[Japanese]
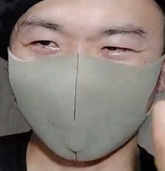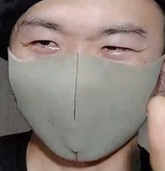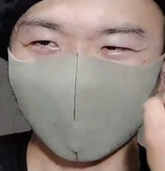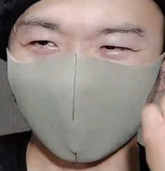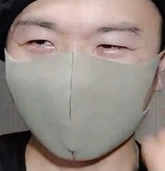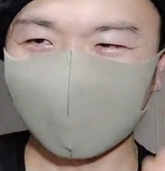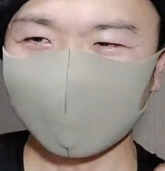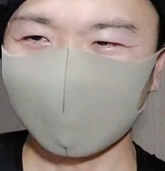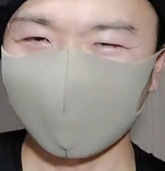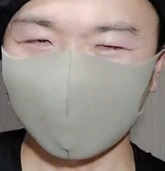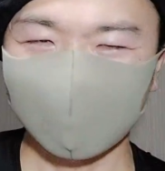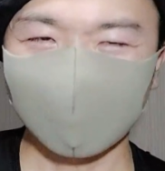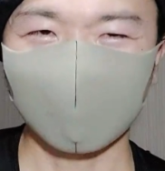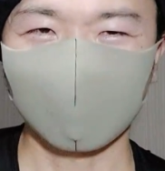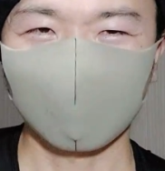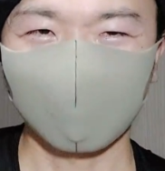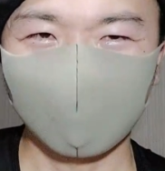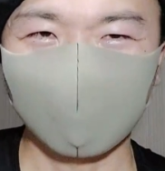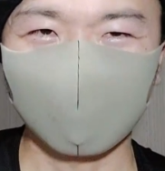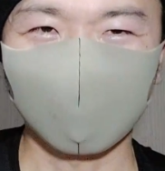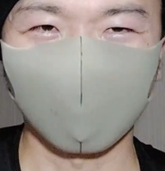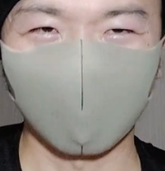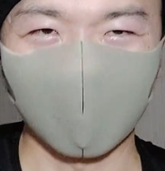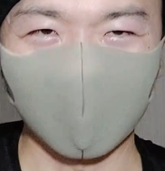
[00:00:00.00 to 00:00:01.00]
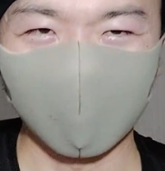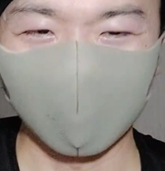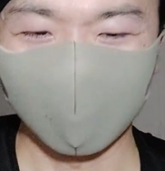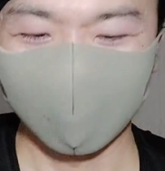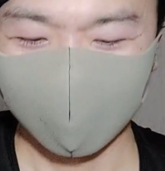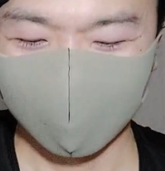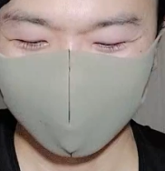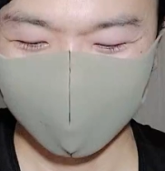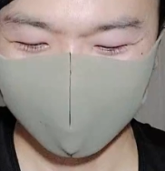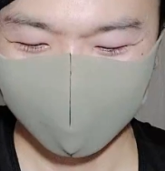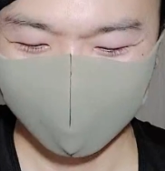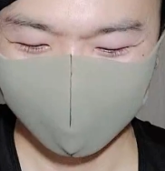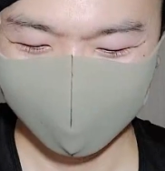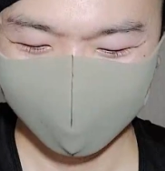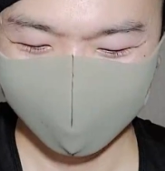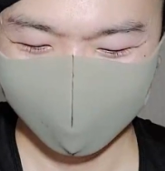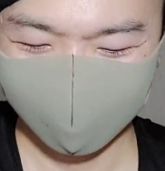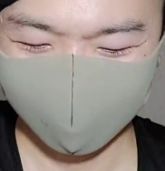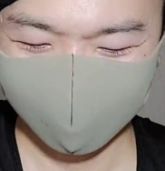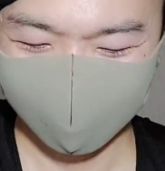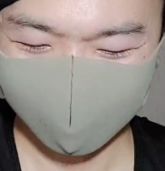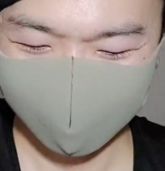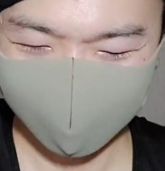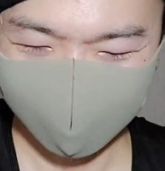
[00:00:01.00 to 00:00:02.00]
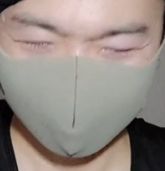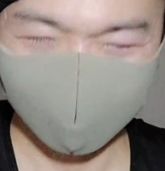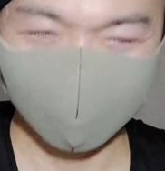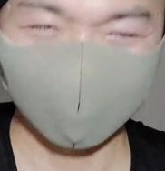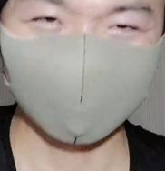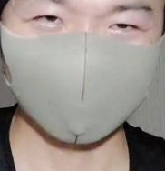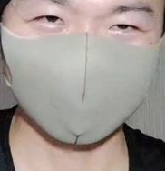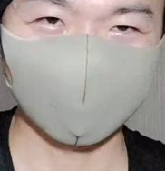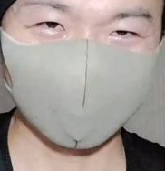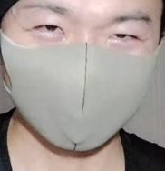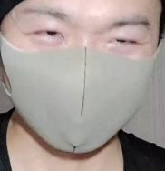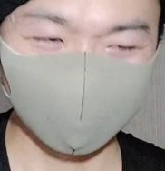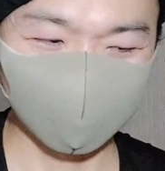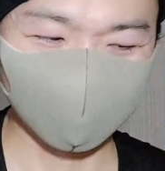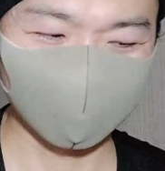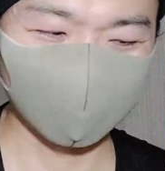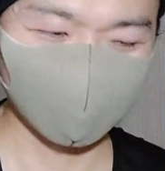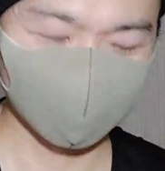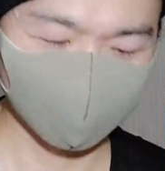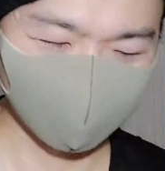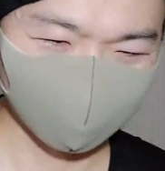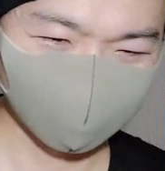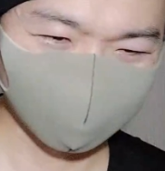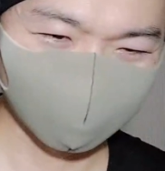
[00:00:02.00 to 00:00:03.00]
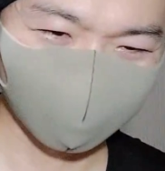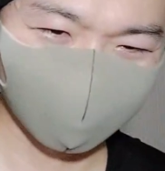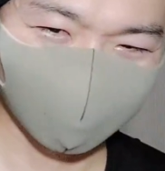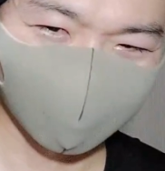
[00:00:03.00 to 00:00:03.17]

感じちゃう人がいるいると思うんですよ。